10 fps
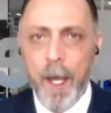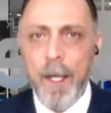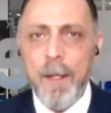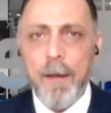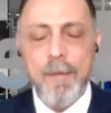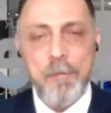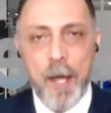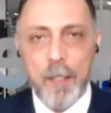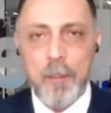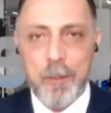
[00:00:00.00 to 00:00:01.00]
الان
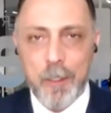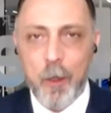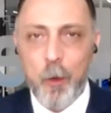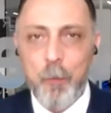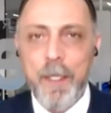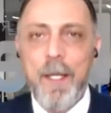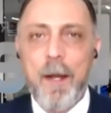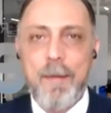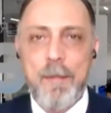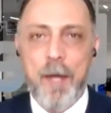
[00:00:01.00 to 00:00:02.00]
ارتفاعات التضخم هي
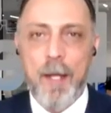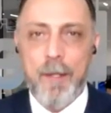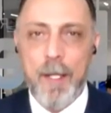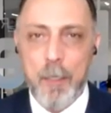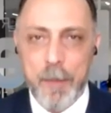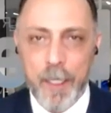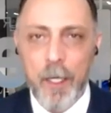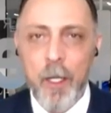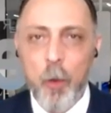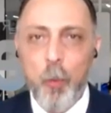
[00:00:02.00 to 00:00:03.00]
ارتفاعات عالميه